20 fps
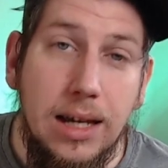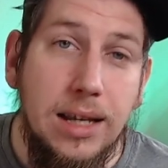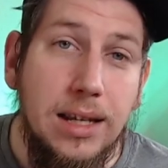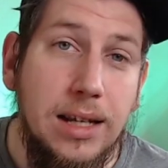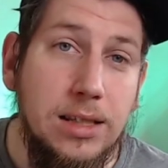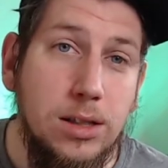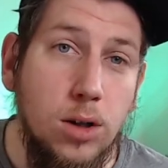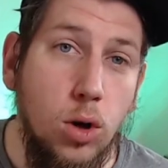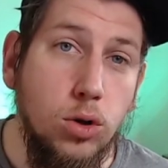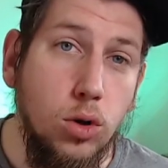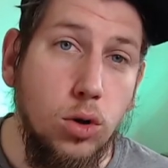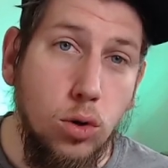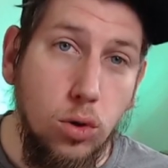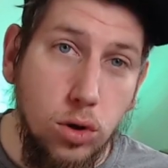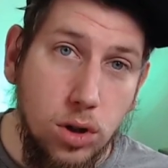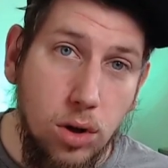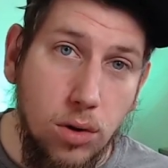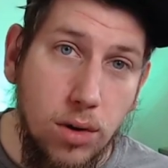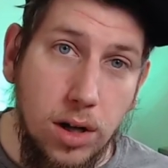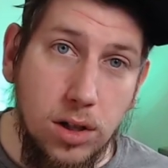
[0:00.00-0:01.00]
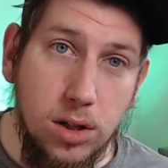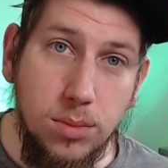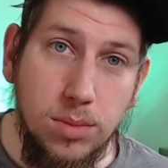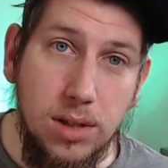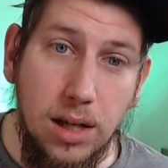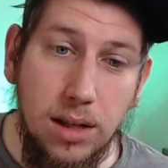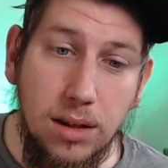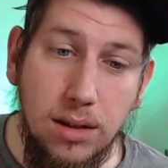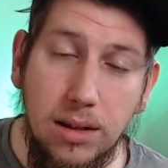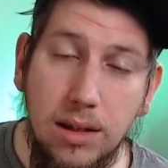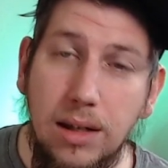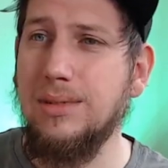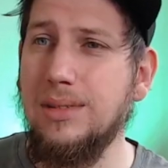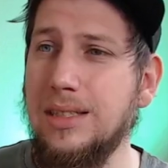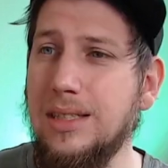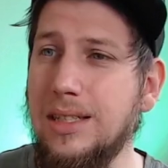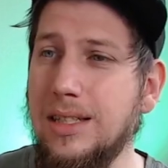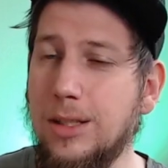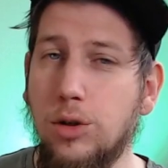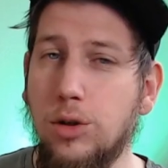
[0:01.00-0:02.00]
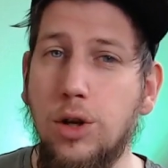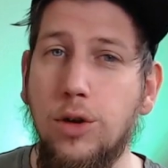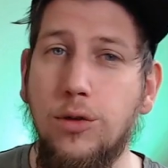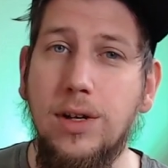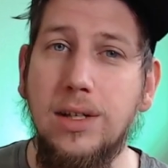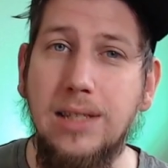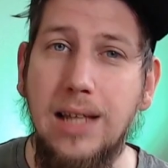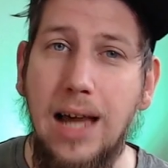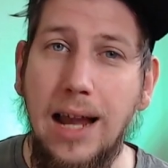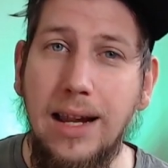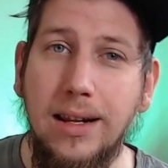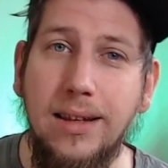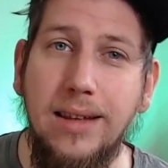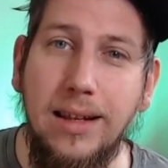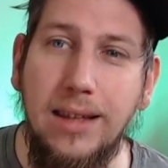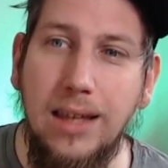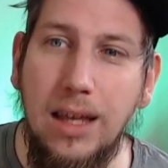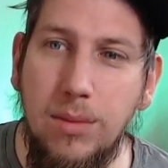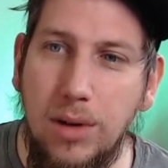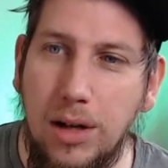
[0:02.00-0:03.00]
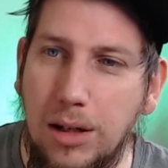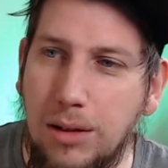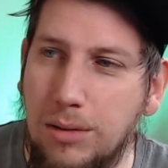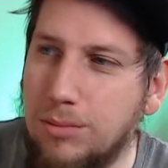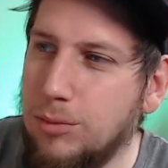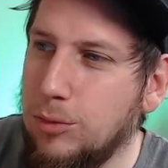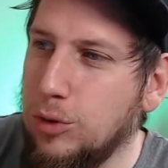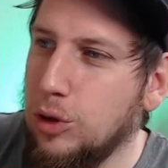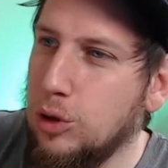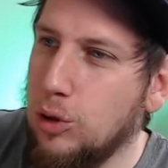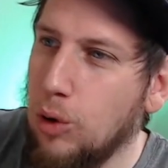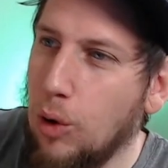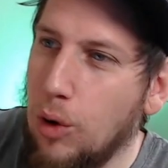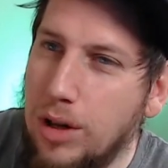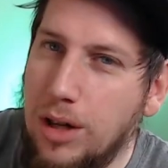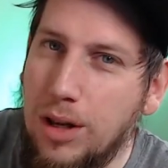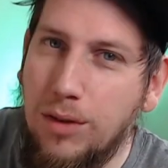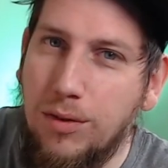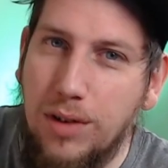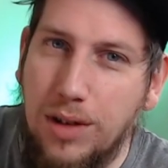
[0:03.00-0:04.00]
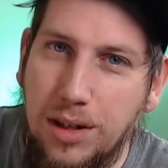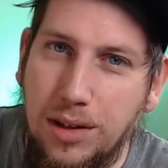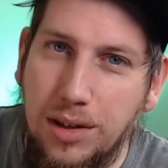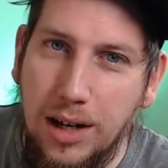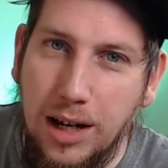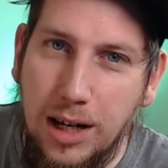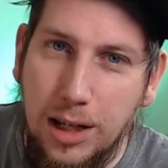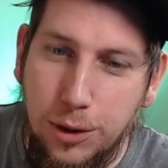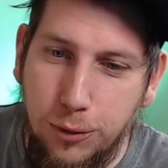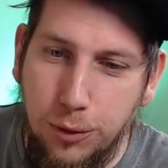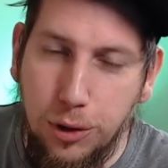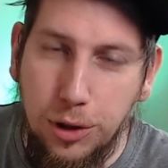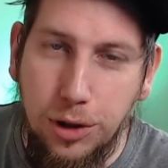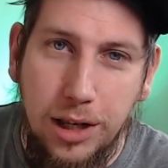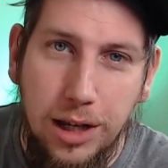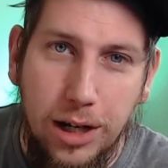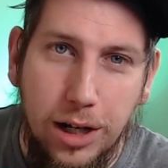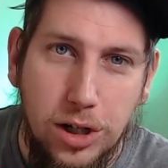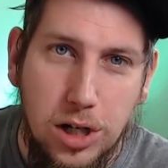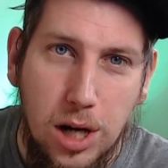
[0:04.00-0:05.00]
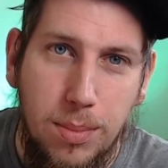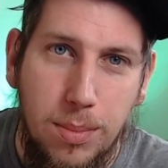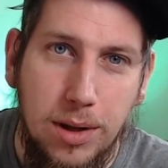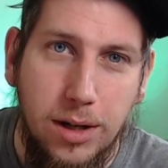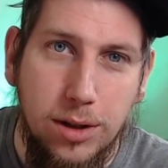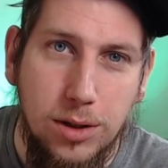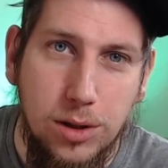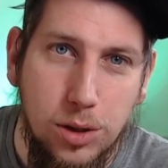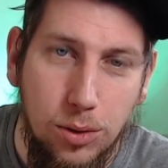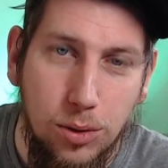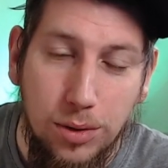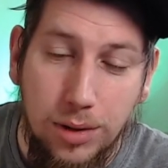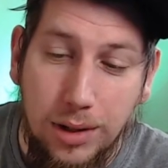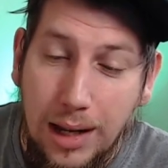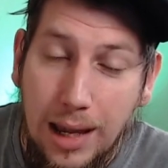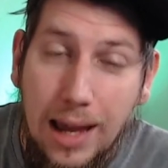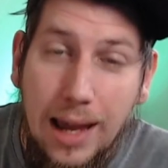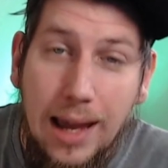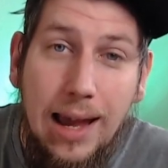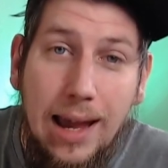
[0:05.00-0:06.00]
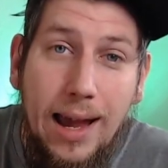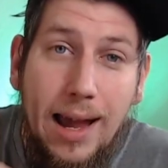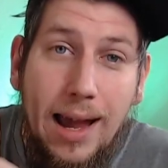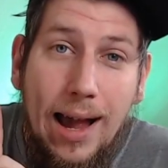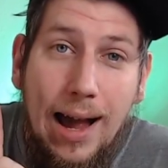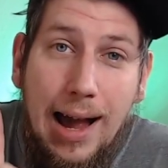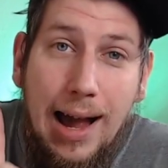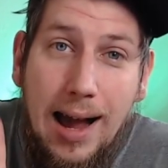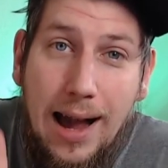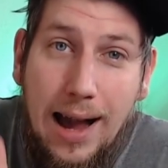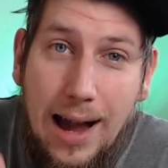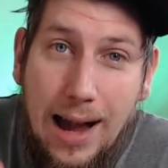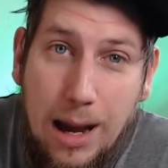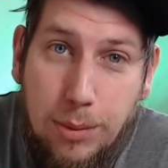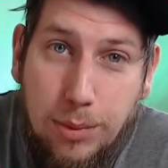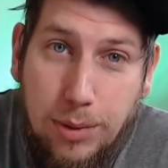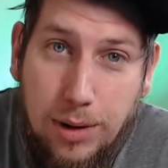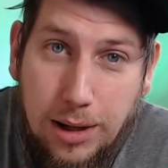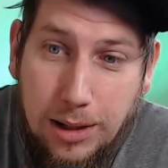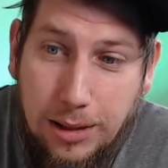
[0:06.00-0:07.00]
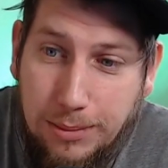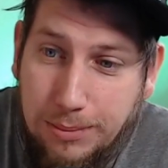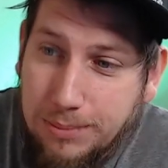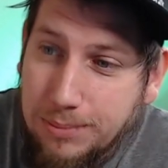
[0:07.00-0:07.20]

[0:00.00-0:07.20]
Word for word: Das ist auch eine Ultra Rare aus dem Set. Sie ist natürlich für das eigene Deckthema deutlich wichtiger als für generische Applikationen. Aber